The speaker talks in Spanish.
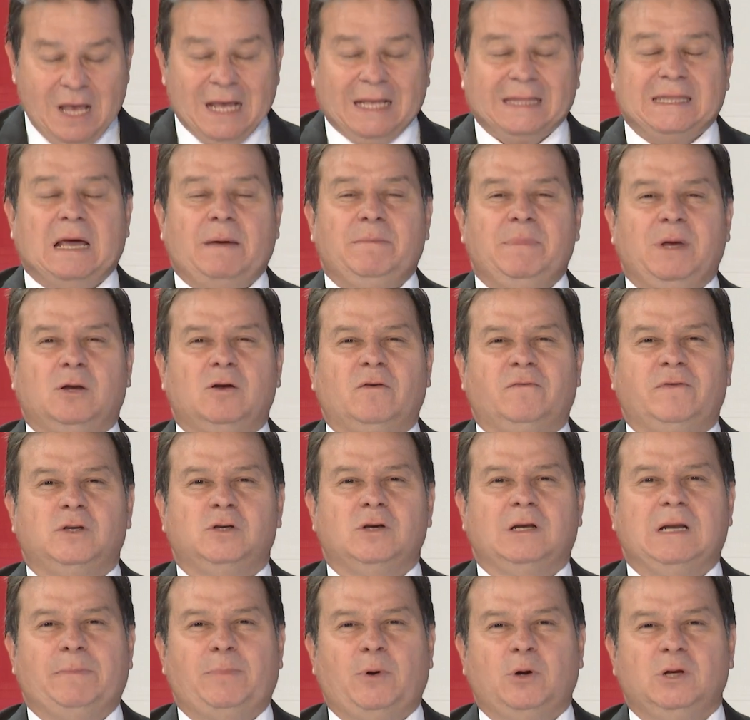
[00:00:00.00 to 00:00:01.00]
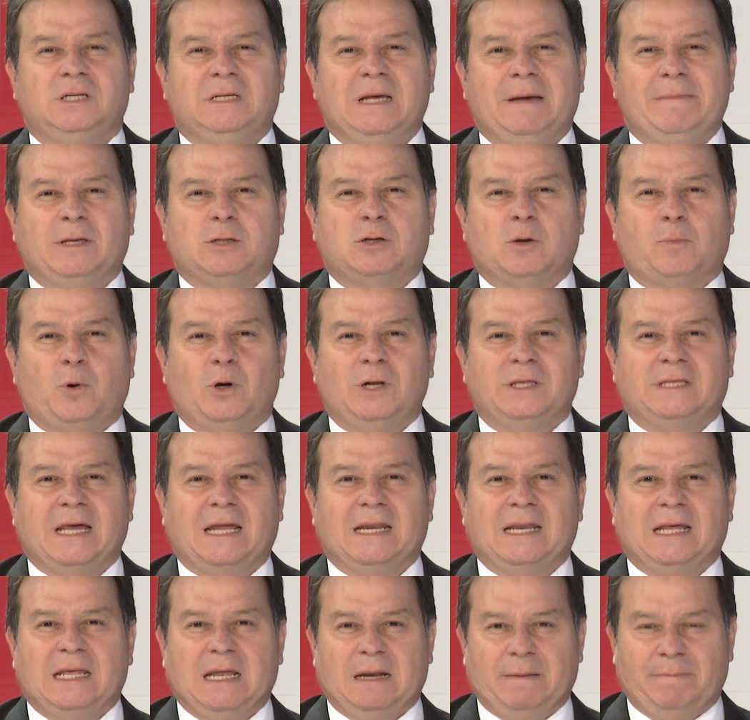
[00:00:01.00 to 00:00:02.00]
También ofició a la Policía
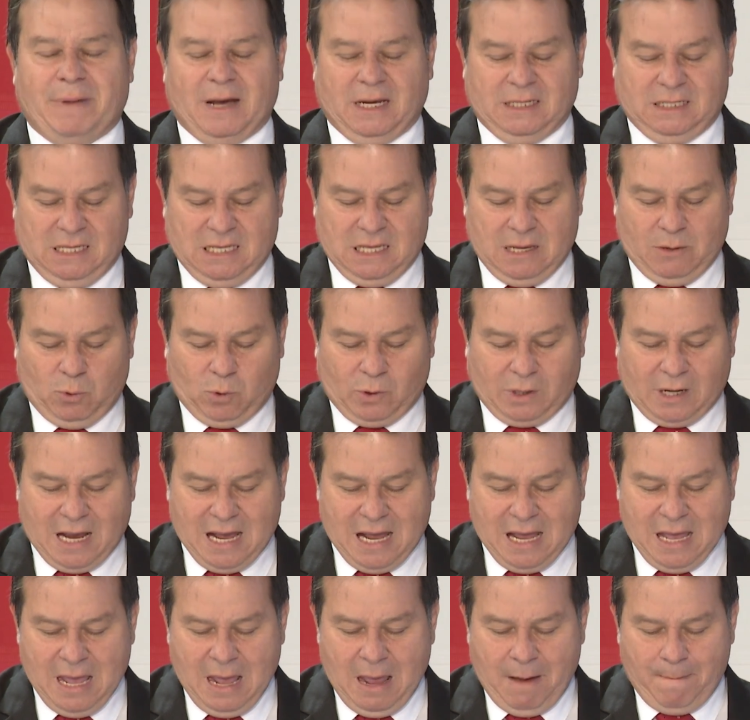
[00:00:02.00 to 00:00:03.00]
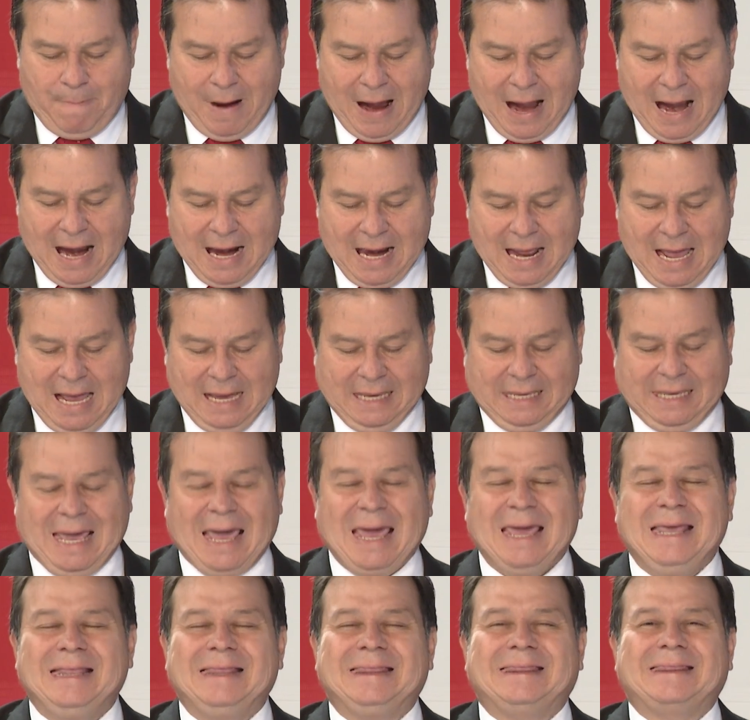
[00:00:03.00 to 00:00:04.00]
Metropolitana del Valle de Aburrá para
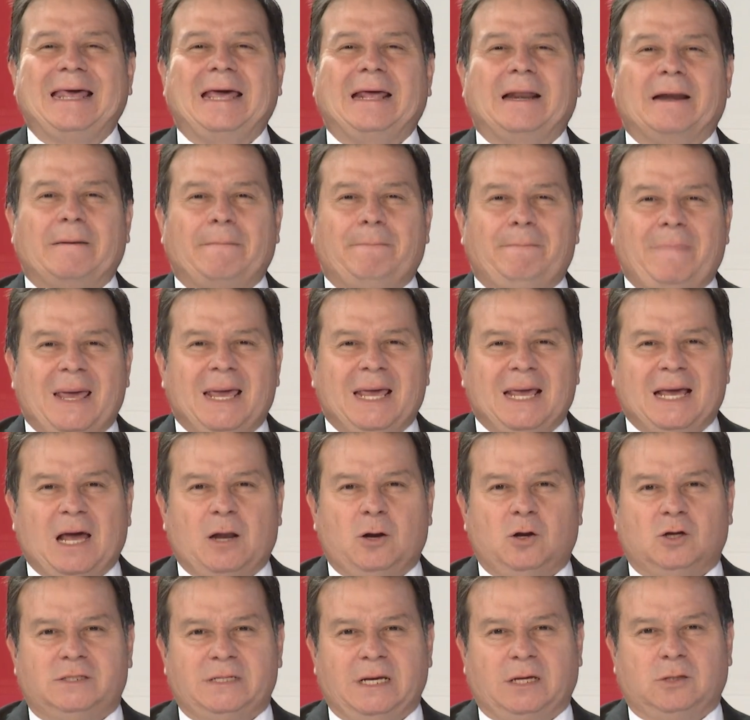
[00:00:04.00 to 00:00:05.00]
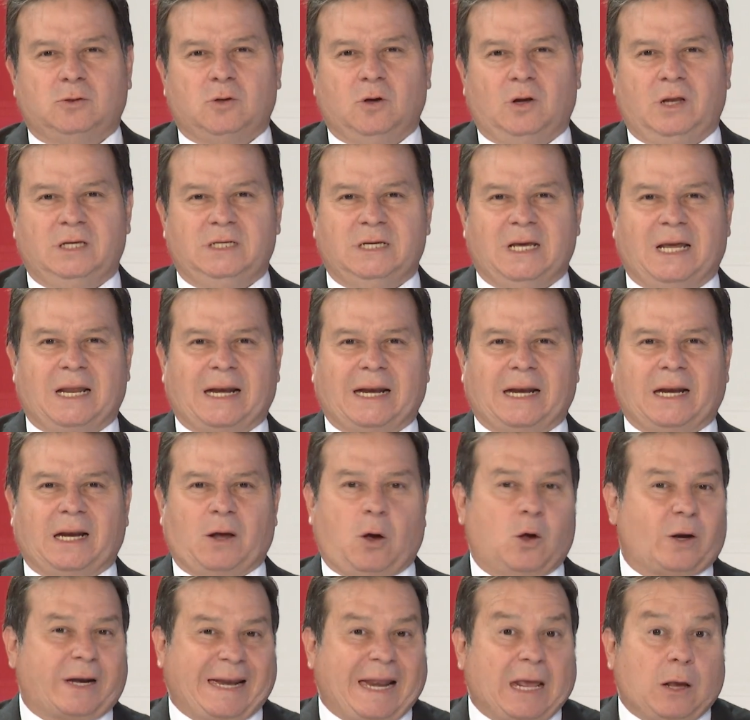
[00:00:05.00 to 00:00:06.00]
que intervenga los sectores ya
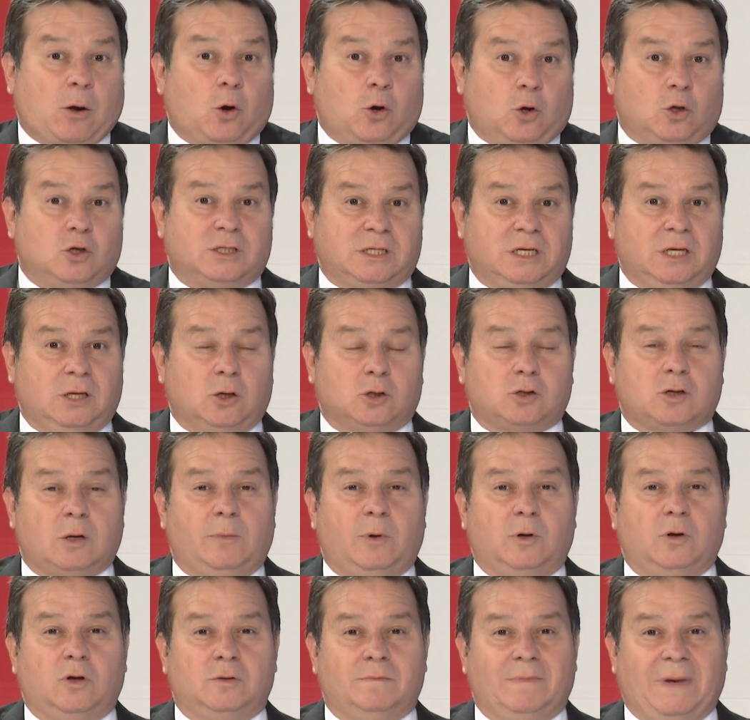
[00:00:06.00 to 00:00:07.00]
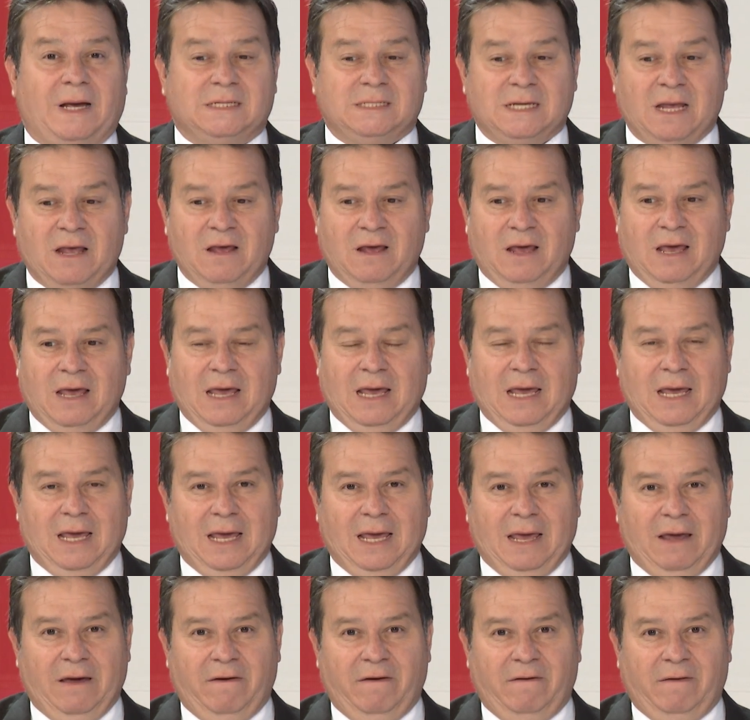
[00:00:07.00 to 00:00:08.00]
reconocidos como los más
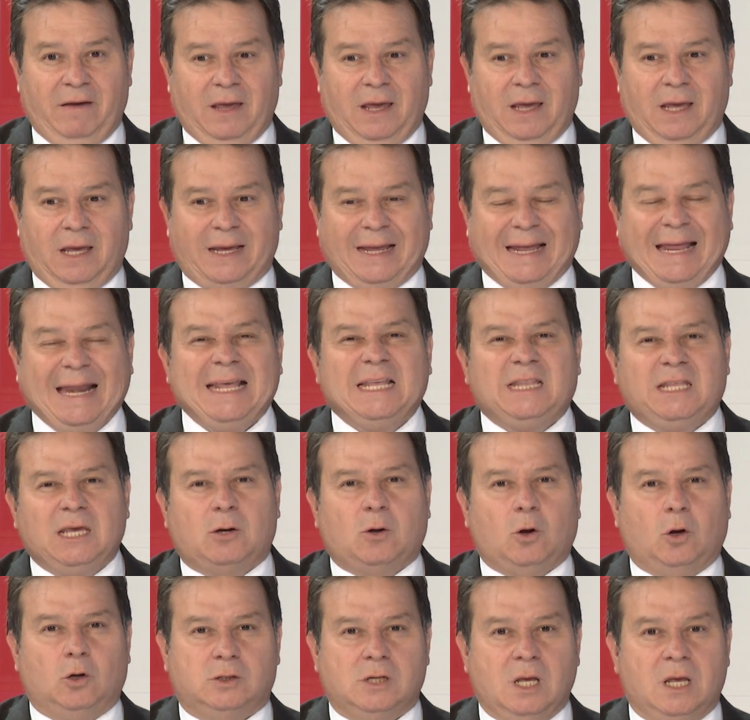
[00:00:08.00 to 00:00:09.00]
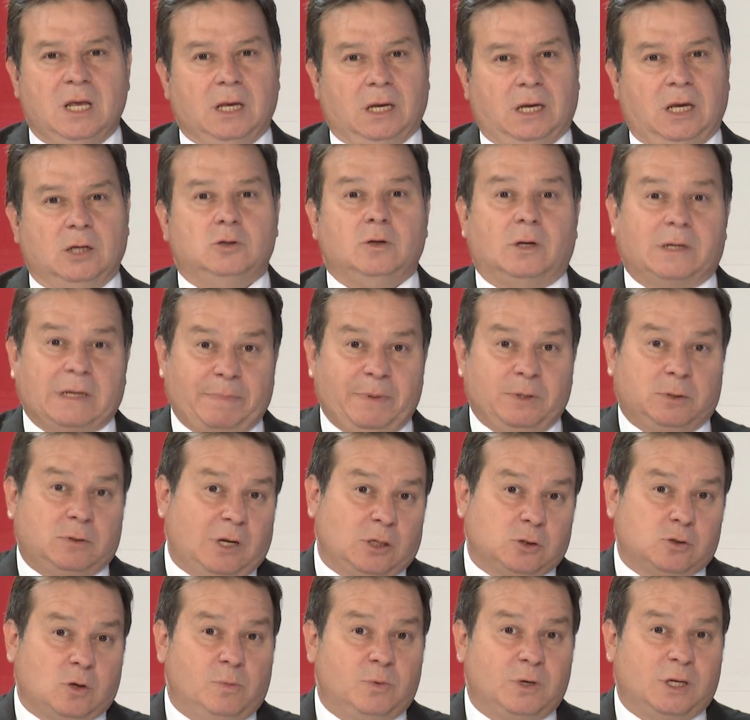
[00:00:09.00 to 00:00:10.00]
eh, eh, críticos que son, repito,
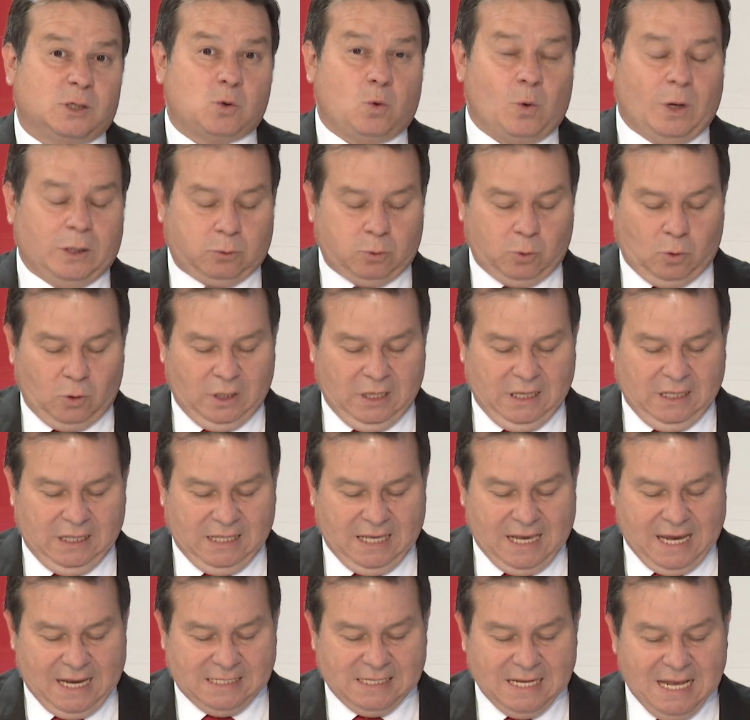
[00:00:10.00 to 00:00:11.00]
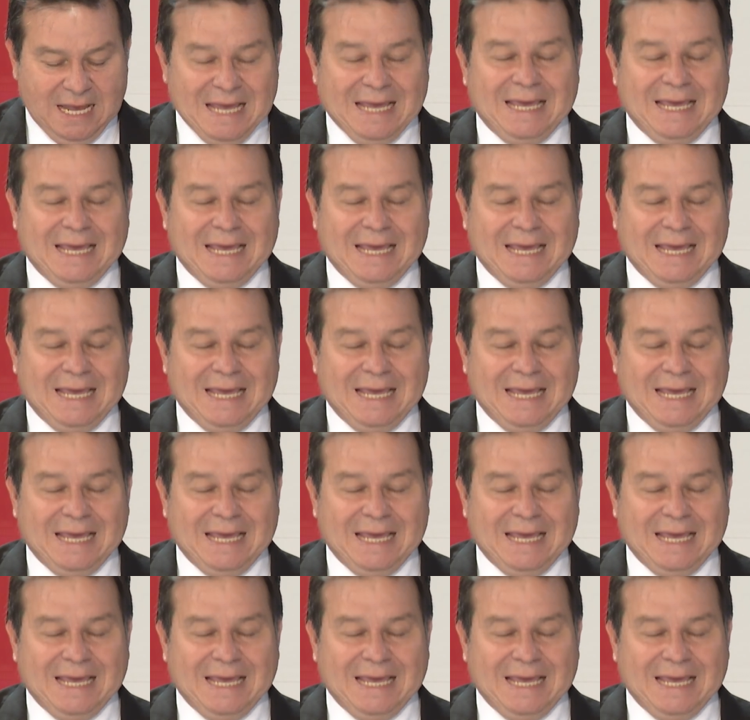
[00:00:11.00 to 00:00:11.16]
las comunas 4 y 10,